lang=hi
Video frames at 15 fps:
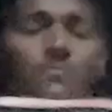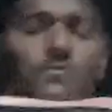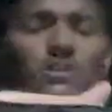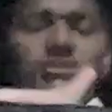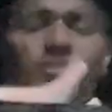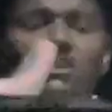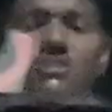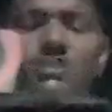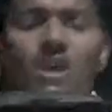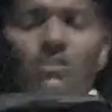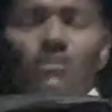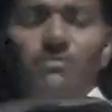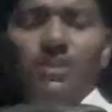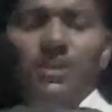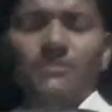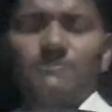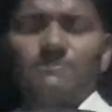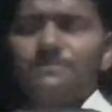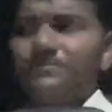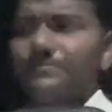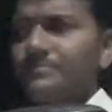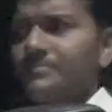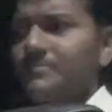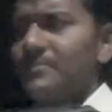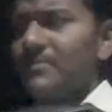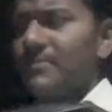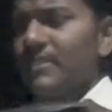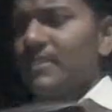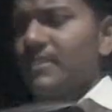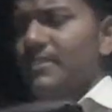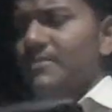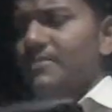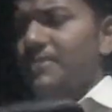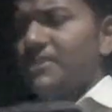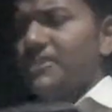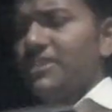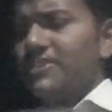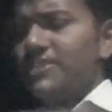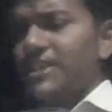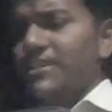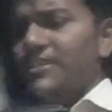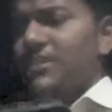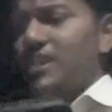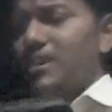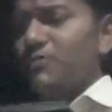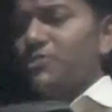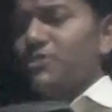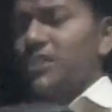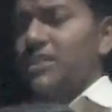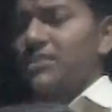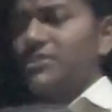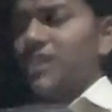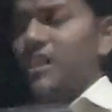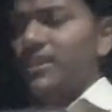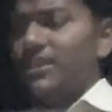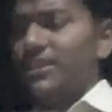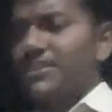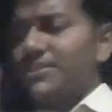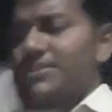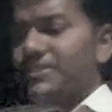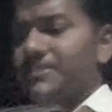आपके इसके साथ में भजन संहिता उसका चालीस